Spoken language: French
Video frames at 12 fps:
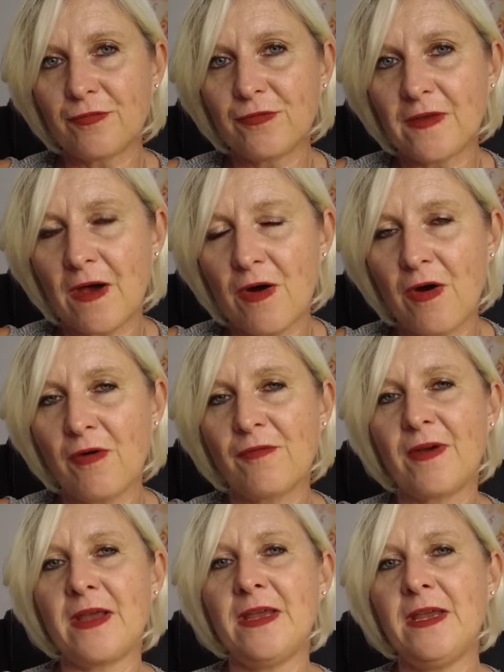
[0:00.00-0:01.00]
vous a
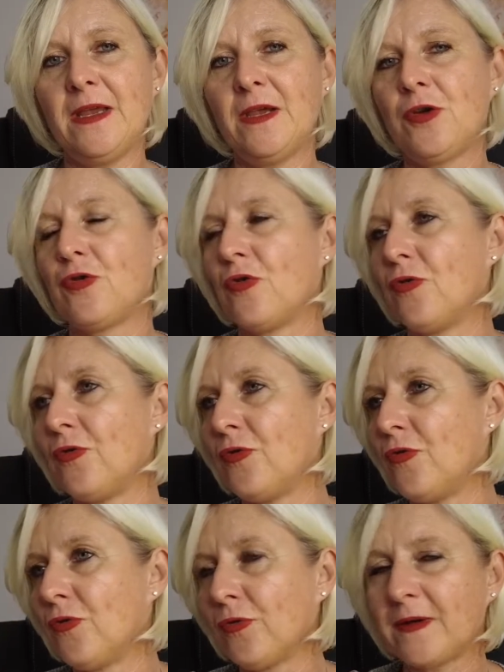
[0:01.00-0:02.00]
envahi, que
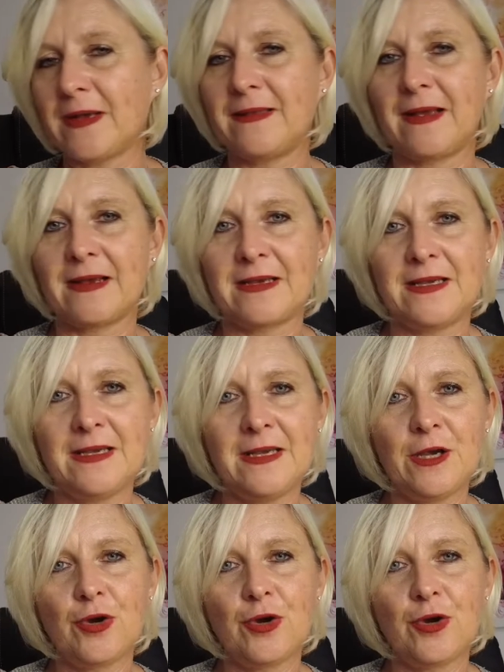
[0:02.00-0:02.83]
l'autre est acquis,